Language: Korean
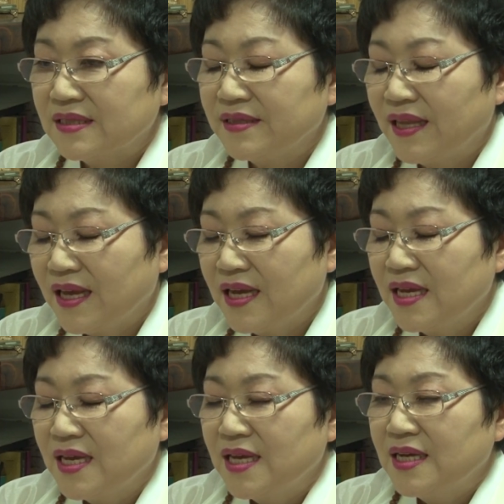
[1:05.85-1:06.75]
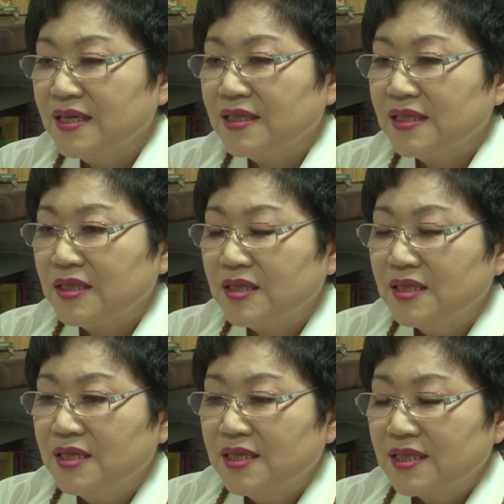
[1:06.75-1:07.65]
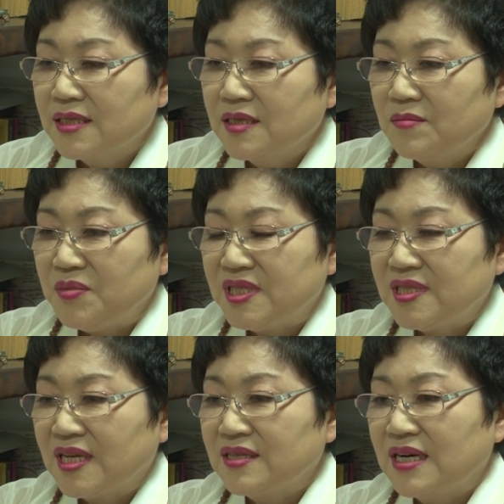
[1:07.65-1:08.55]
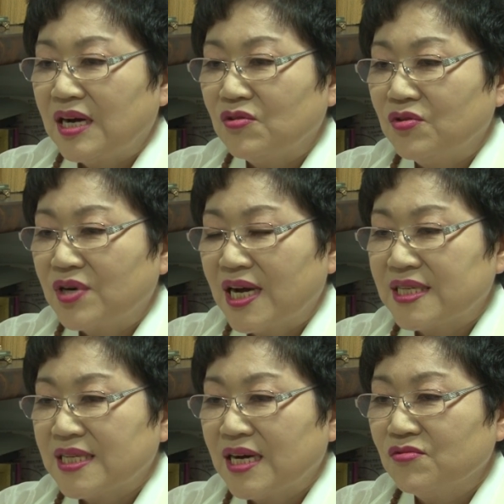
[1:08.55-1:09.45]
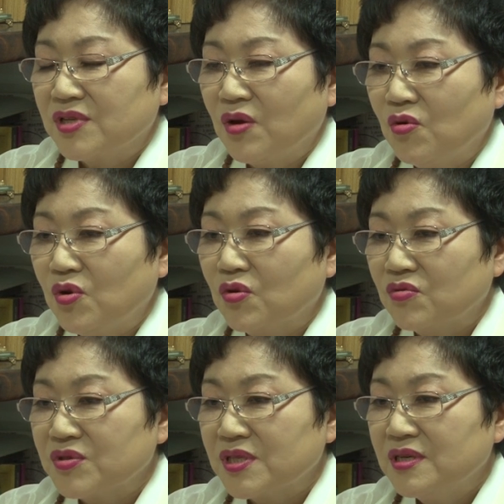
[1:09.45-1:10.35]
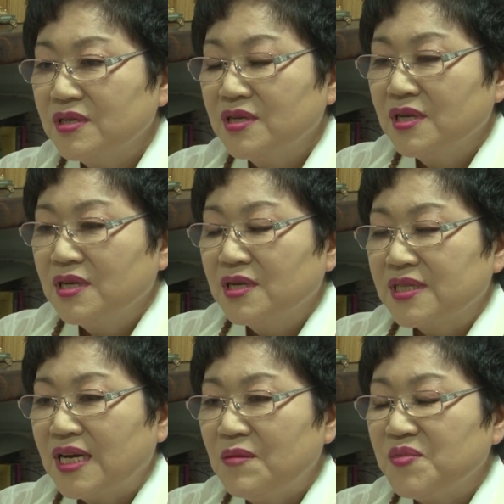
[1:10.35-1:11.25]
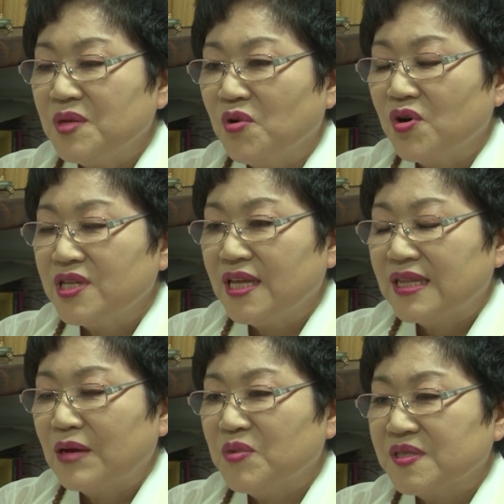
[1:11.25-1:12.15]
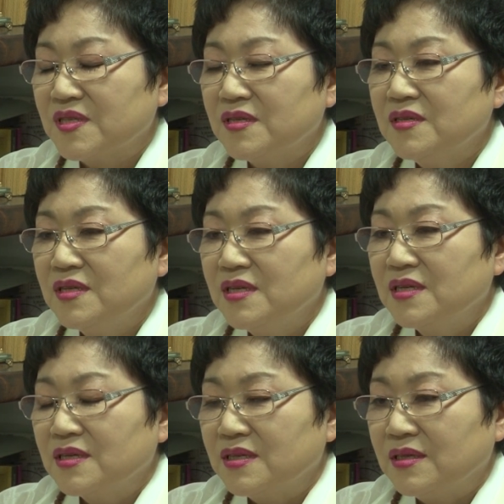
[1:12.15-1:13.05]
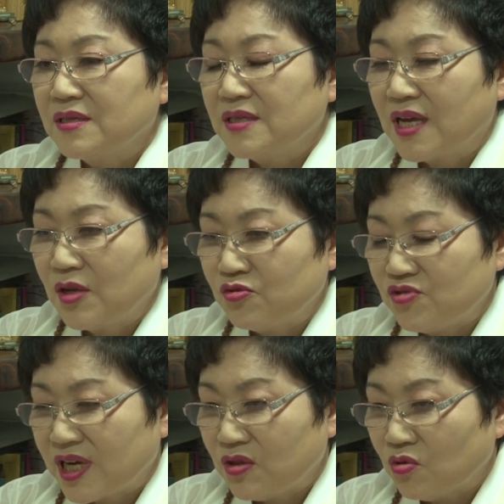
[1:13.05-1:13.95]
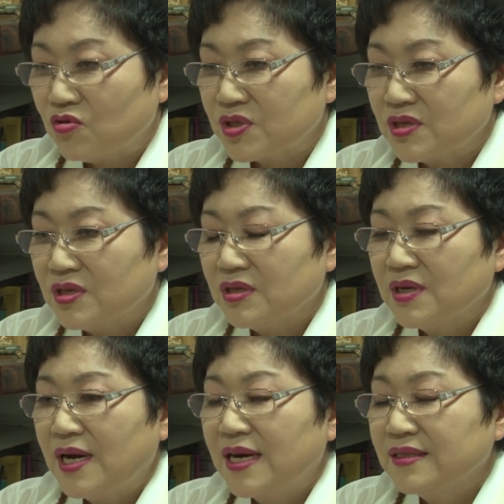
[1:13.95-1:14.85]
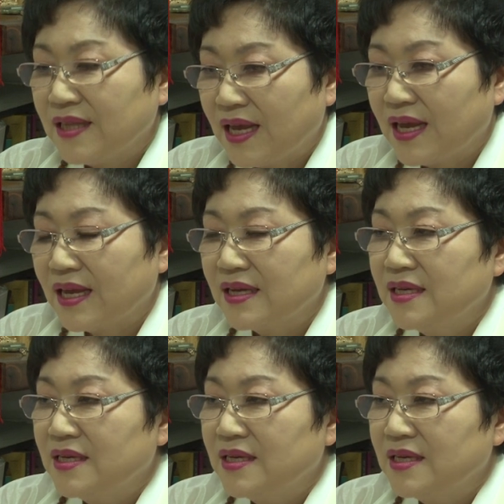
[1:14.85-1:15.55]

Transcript: 그런데 어, 비스게트하고 과자하고 이렇게 올려놓고서 사람들이 먹어야 된다 하면서 그거를 이렇게 중간에 놓고서 하는데